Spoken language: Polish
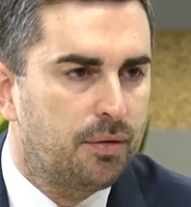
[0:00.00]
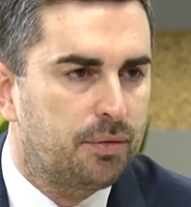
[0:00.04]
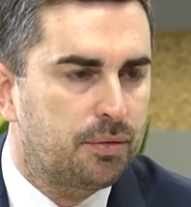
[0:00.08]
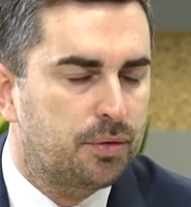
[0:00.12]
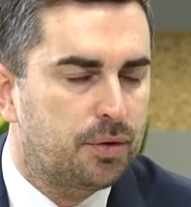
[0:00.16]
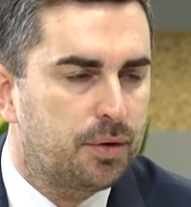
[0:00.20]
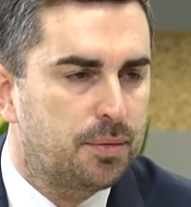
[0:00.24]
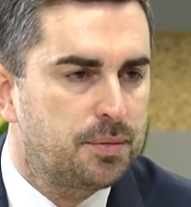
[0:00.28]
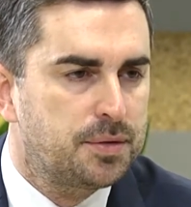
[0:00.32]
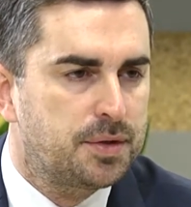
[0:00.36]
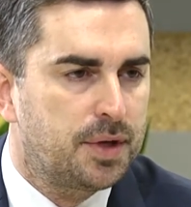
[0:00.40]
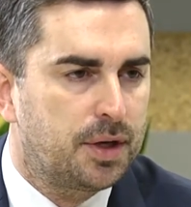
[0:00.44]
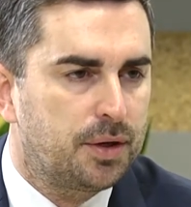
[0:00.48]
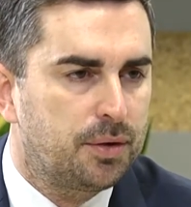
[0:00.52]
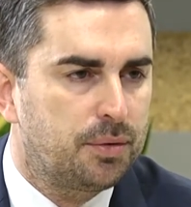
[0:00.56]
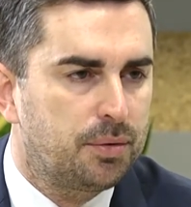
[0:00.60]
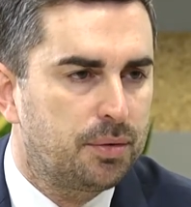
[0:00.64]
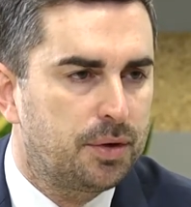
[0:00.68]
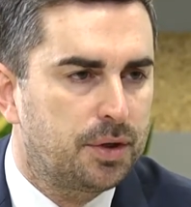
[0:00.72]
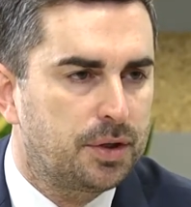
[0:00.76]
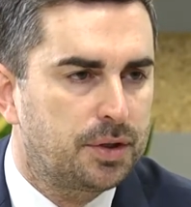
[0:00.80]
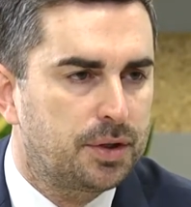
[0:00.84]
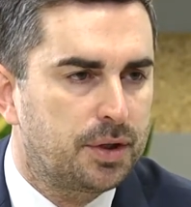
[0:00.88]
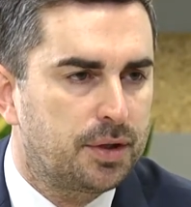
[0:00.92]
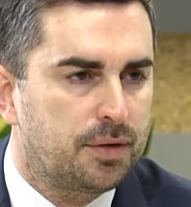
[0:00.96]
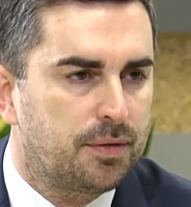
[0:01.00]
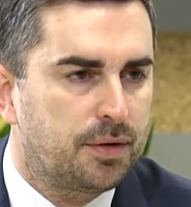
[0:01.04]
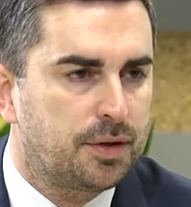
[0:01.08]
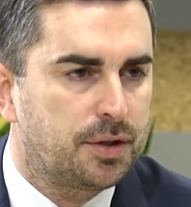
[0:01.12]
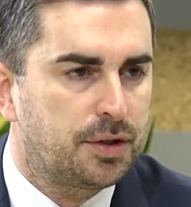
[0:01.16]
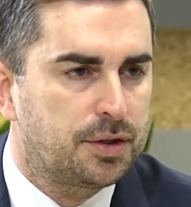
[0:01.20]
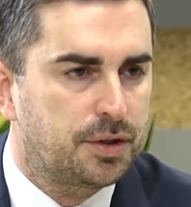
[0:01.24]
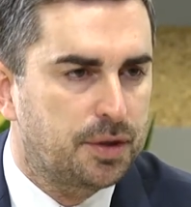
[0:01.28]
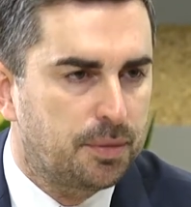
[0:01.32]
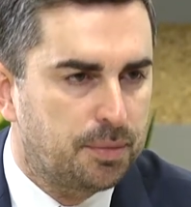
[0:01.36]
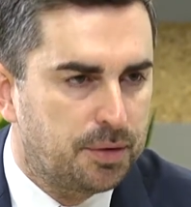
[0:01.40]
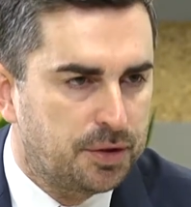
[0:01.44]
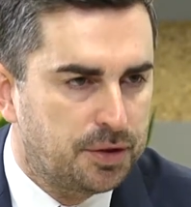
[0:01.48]
w którym znajduje się
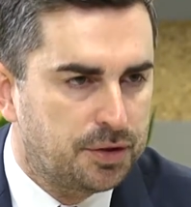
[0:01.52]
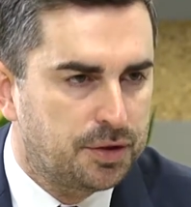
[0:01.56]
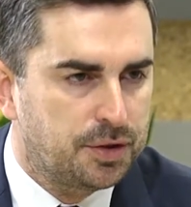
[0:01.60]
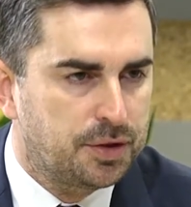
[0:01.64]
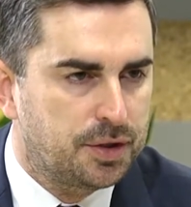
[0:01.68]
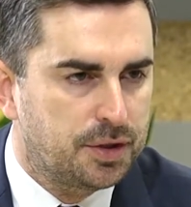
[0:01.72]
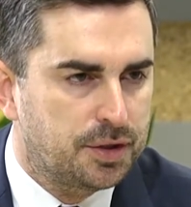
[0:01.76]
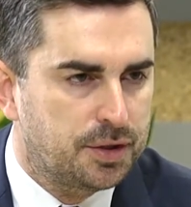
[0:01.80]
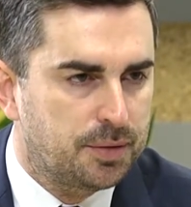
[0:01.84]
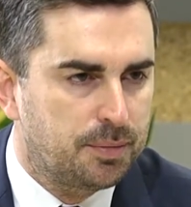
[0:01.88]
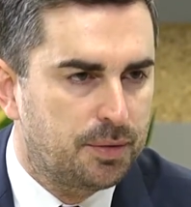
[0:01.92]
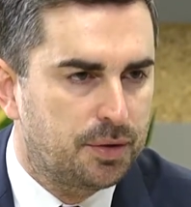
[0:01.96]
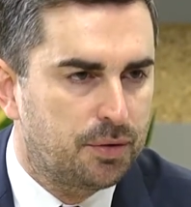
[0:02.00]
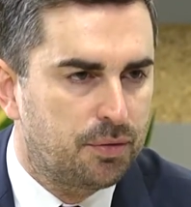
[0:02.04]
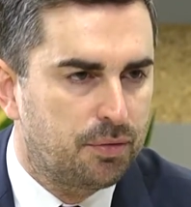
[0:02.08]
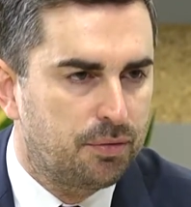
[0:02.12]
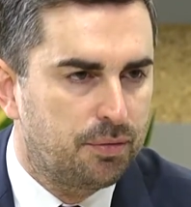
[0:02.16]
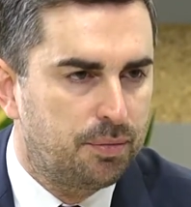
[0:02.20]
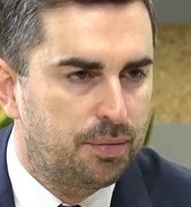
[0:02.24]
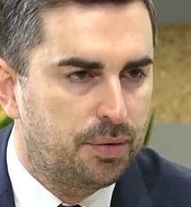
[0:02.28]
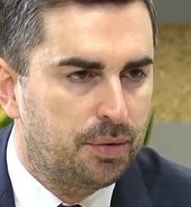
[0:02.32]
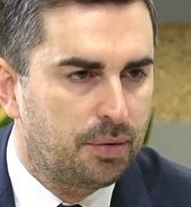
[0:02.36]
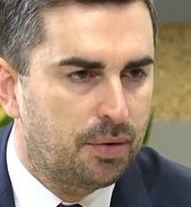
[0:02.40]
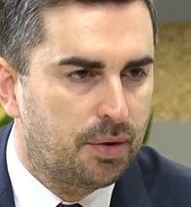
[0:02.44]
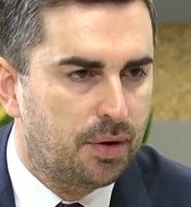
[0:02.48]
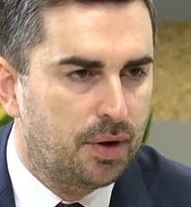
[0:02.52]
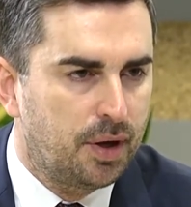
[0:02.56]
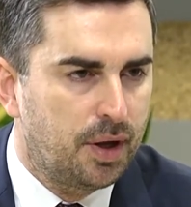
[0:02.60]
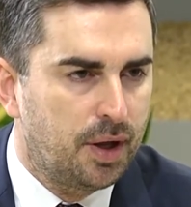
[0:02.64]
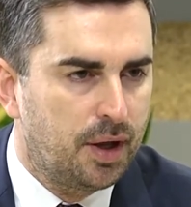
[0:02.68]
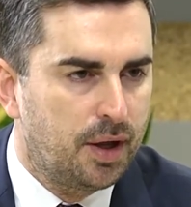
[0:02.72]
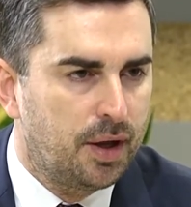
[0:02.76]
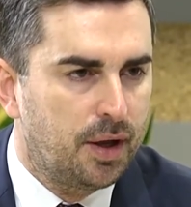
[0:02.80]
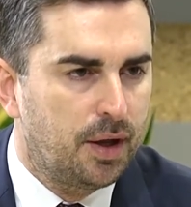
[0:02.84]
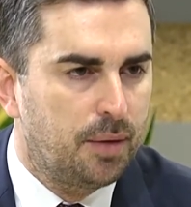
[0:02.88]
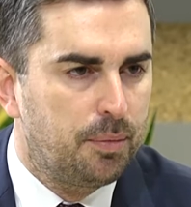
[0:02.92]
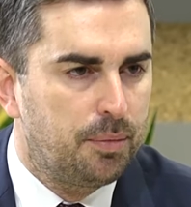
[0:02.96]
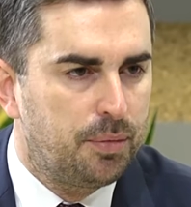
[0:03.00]
25 tysięcy metrów biur,
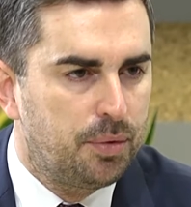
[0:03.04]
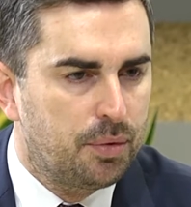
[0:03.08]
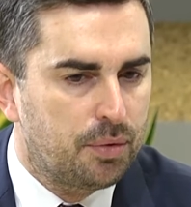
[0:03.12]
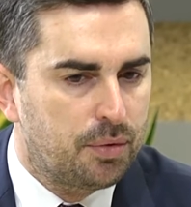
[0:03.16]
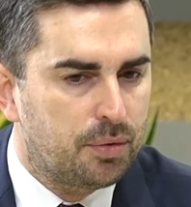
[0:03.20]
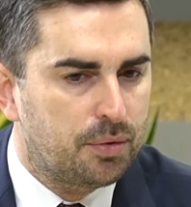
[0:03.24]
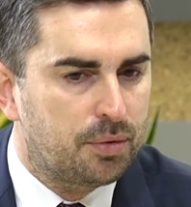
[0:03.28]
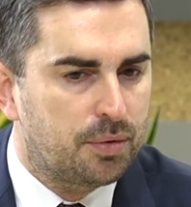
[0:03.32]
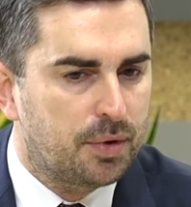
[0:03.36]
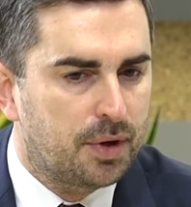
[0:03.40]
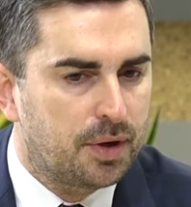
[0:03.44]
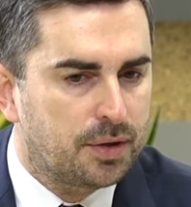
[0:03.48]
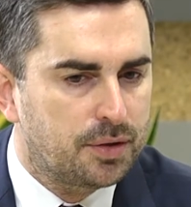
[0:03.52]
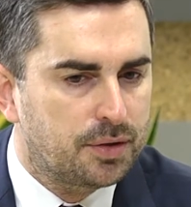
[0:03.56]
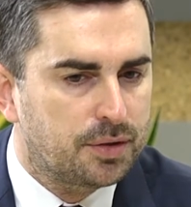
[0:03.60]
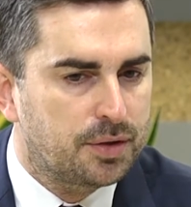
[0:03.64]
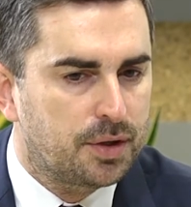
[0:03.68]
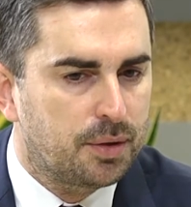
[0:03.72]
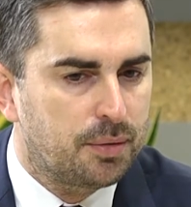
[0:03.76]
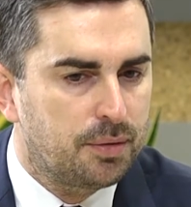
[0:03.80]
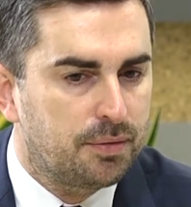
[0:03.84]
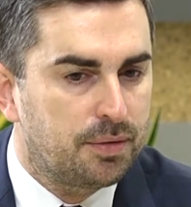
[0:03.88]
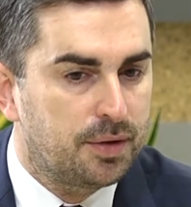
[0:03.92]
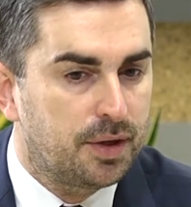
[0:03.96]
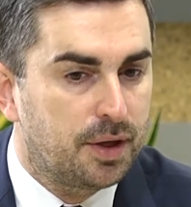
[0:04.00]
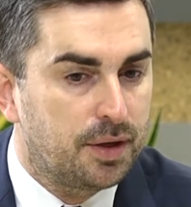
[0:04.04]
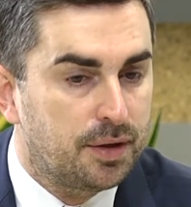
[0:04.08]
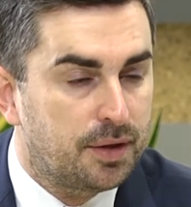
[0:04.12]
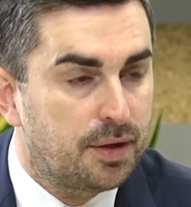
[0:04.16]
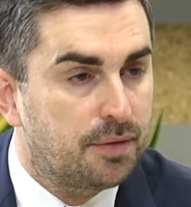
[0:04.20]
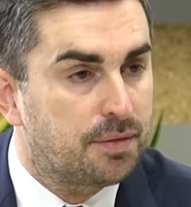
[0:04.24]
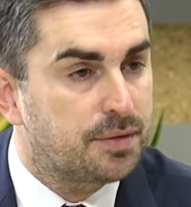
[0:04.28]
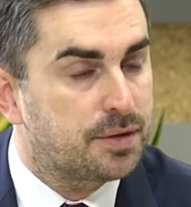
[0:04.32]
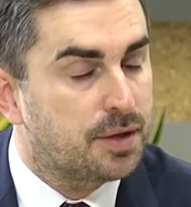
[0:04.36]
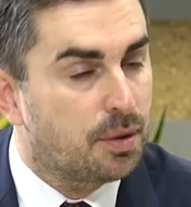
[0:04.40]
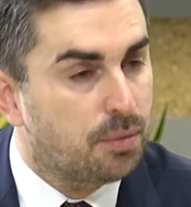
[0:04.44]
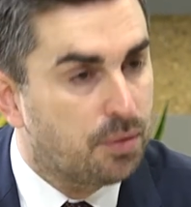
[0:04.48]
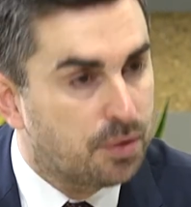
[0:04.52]
biur, które zostały wynajęte
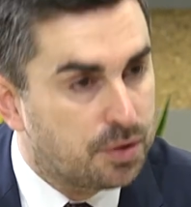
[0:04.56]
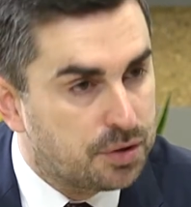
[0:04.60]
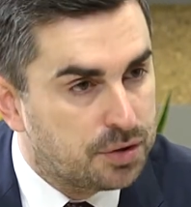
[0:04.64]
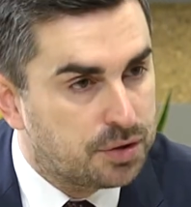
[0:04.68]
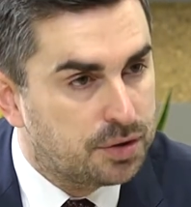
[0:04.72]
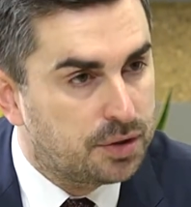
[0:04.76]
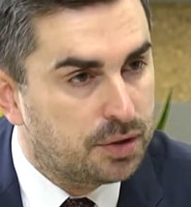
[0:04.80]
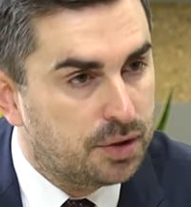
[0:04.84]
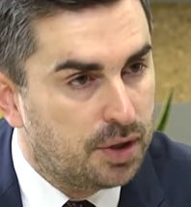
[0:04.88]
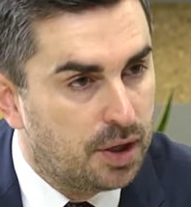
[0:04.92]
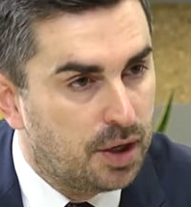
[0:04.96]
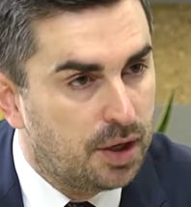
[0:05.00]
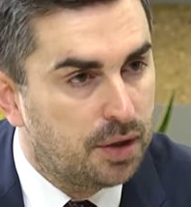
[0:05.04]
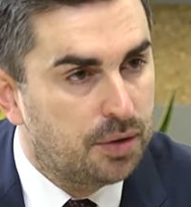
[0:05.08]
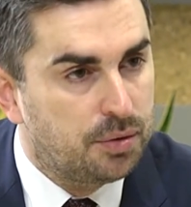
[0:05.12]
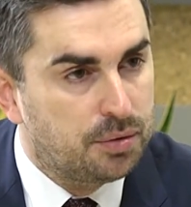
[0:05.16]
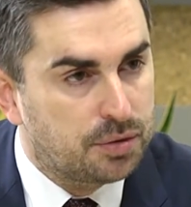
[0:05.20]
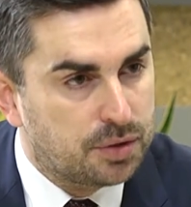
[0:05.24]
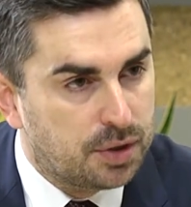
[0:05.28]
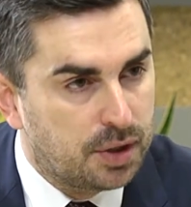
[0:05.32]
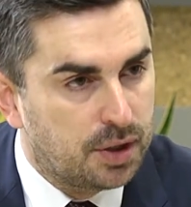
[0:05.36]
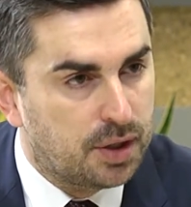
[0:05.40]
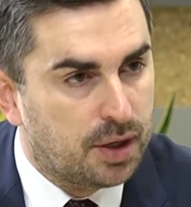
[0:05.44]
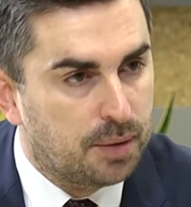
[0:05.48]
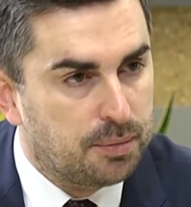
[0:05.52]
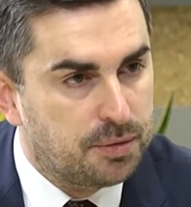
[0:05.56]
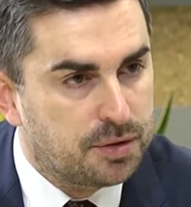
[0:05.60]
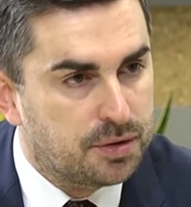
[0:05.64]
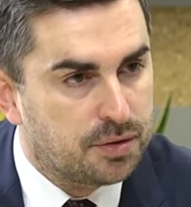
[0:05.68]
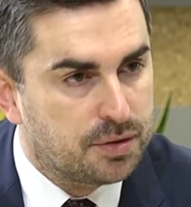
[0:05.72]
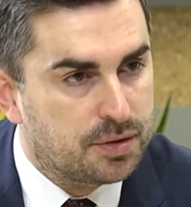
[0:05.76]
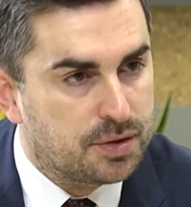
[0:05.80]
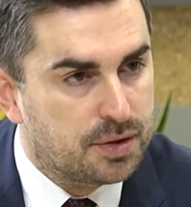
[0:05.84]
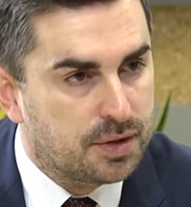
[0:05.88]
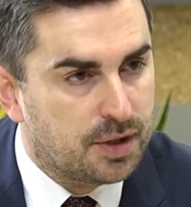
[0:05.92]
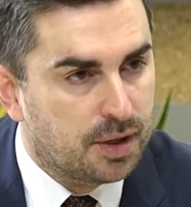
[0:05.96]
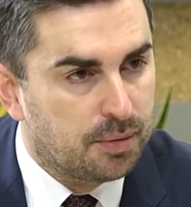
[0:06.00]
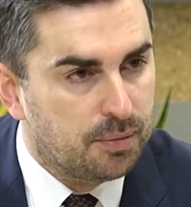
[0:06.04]
w całości już kilka
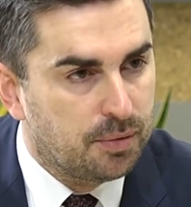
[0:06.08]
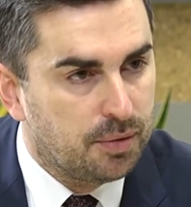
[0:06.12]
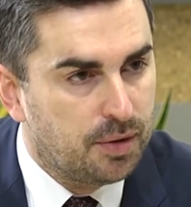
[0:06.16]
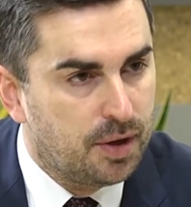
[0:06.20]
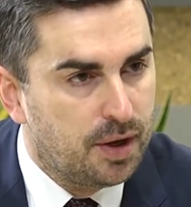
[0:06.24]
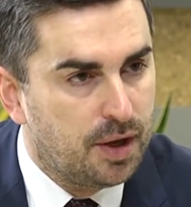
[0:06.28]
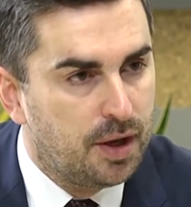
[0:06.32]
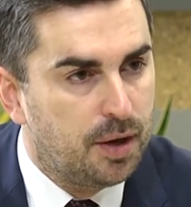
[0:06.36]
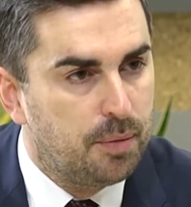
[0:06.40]
miesięcy temu.